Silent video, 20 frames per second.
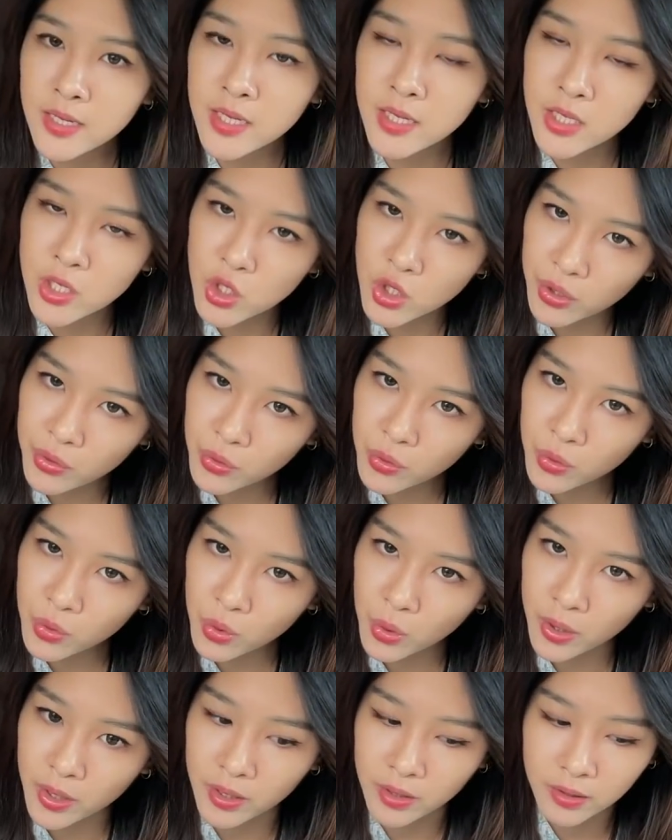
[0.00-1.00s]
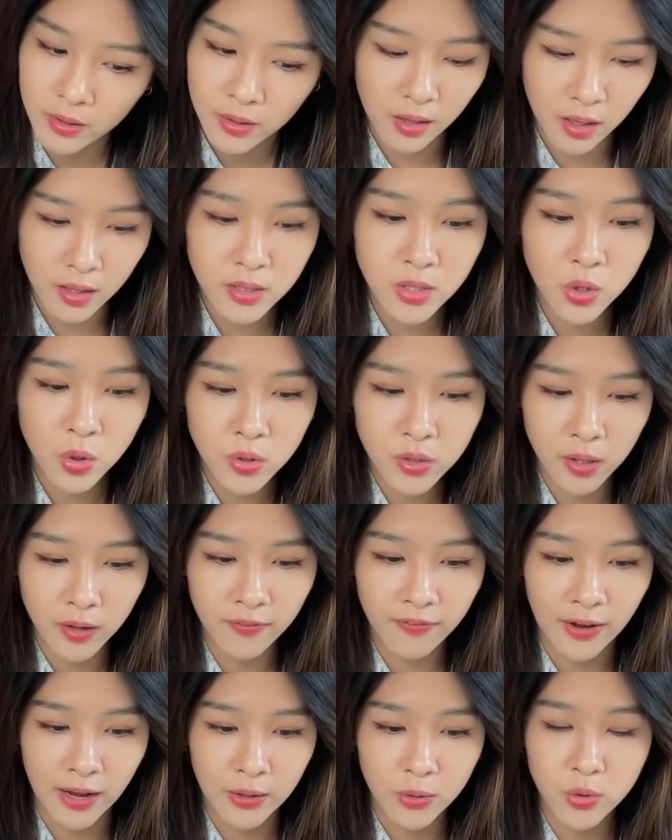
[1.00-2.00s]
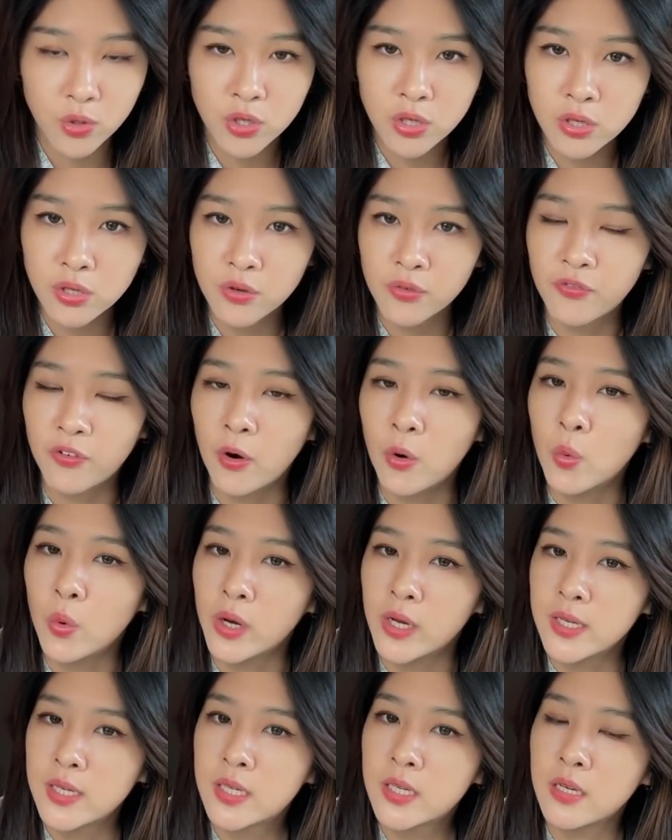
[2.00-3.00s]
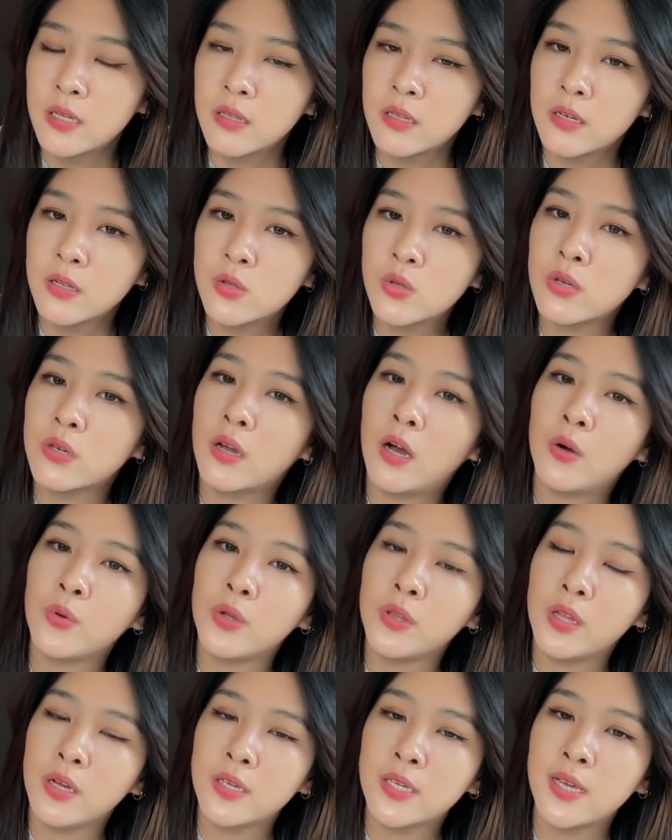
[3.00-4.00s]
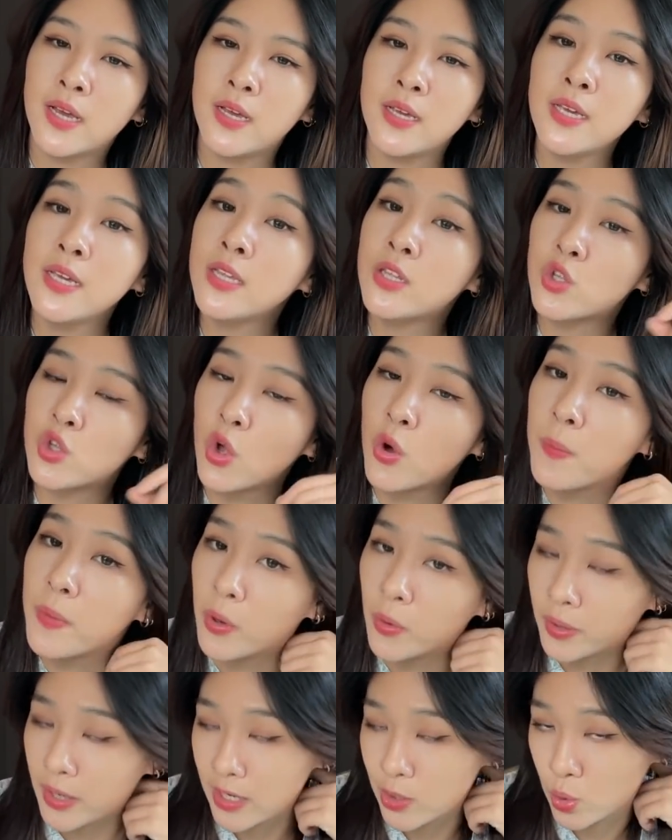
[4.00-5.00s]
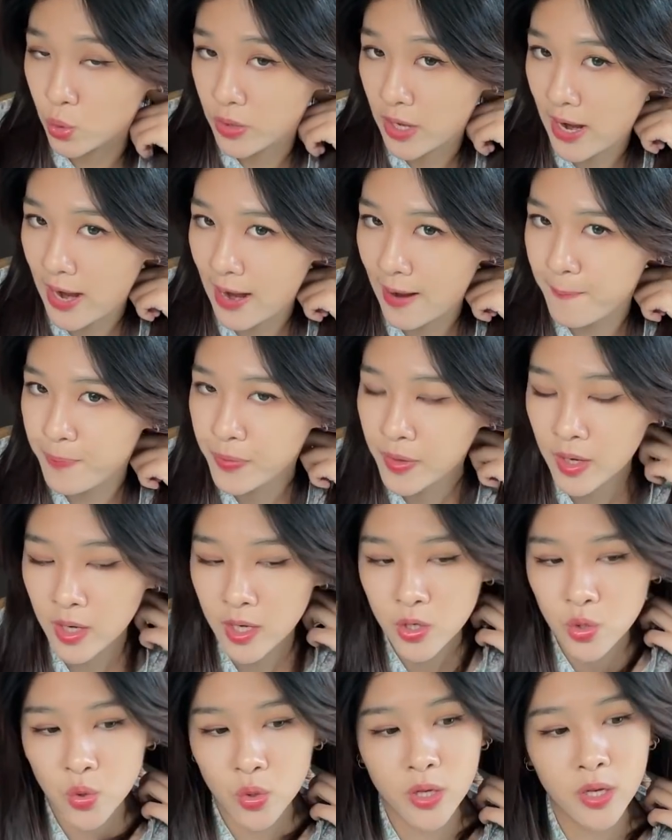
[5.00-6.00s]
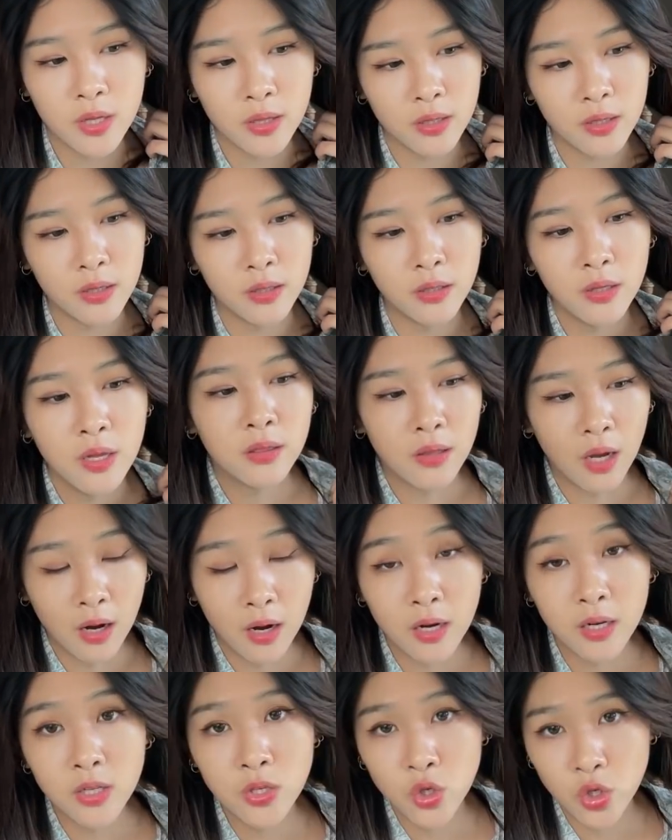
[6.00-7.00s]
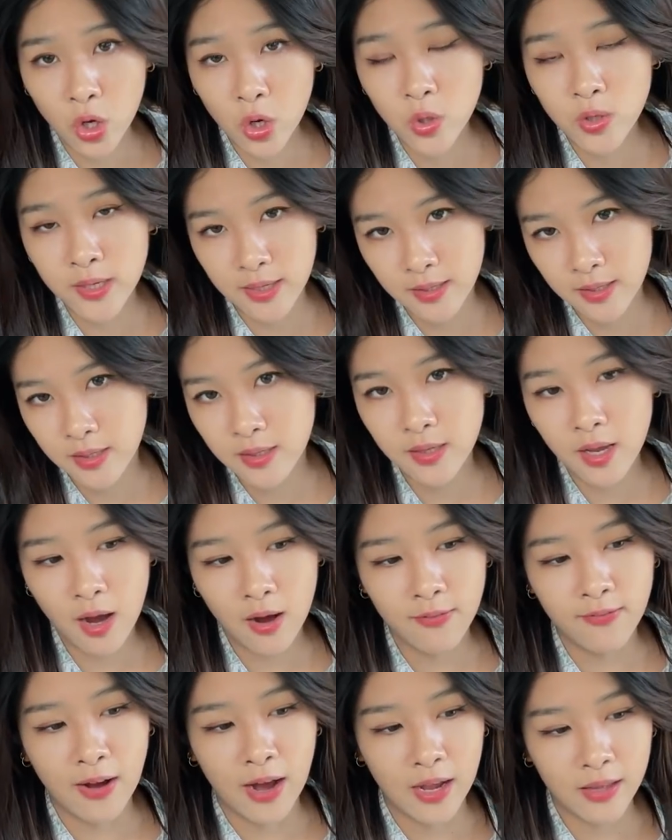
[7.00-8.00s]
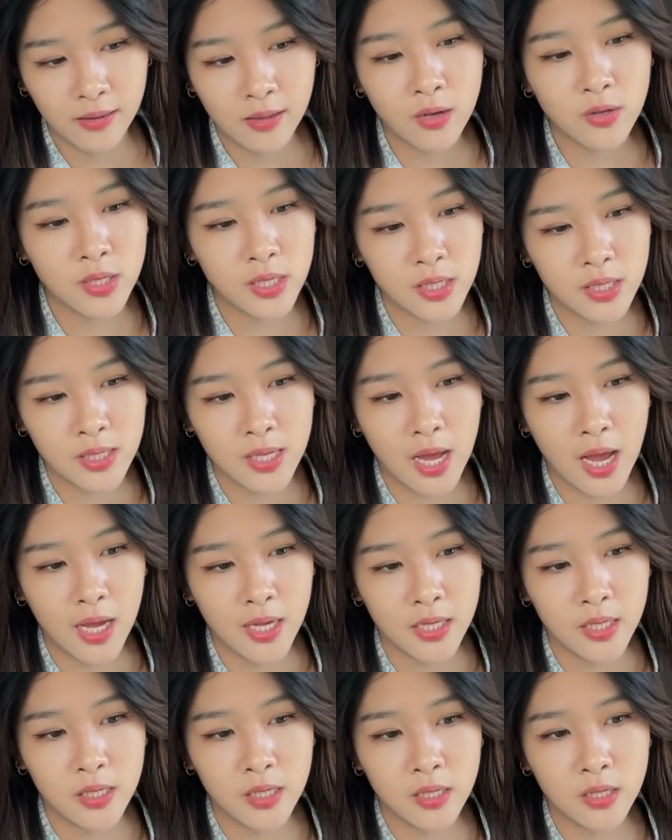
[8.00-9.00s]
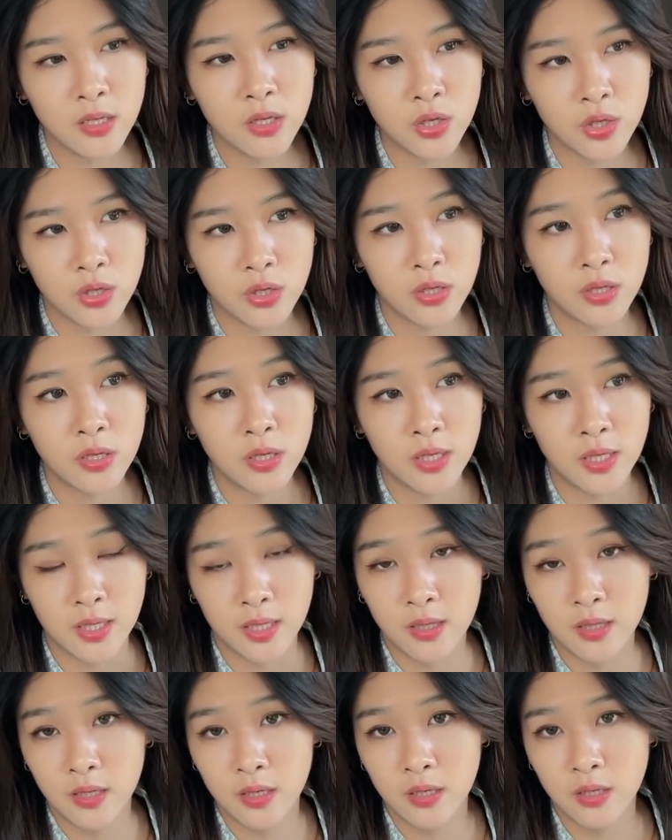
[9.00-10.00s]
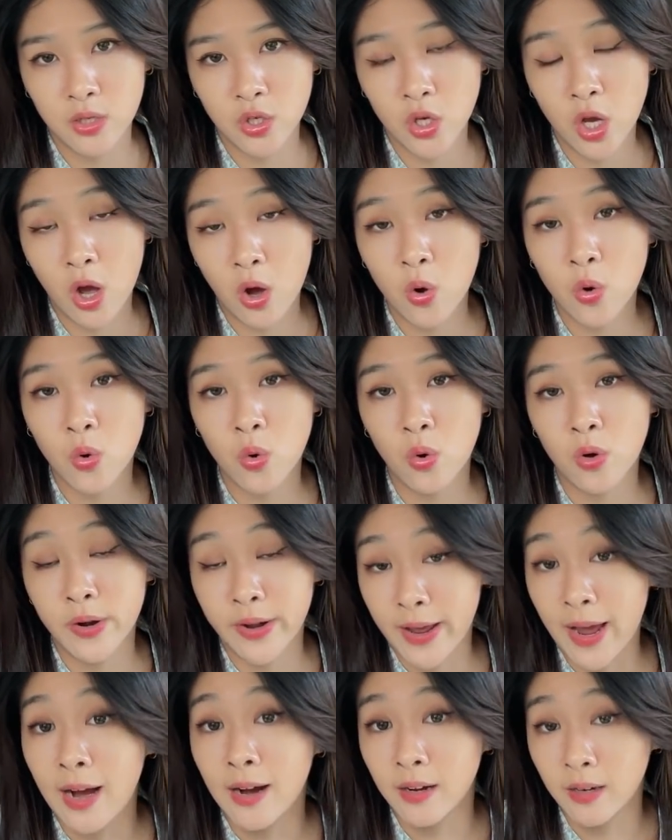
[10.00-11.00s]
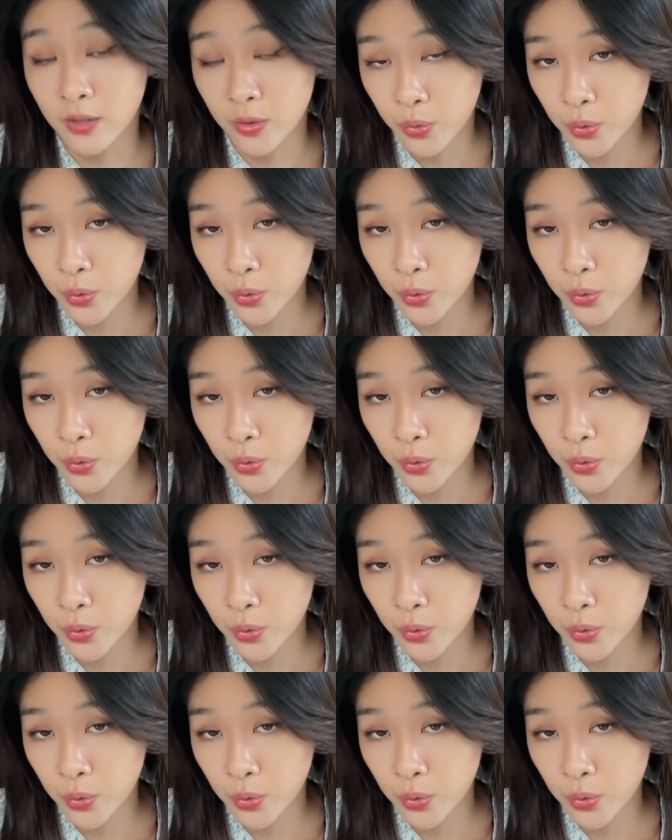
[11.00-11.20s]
是针对德州这个法律是否违宪呢，最高院到现在一直都没有给出答案。所以呢，德州这个心跳法案到现在已经实行了超过2个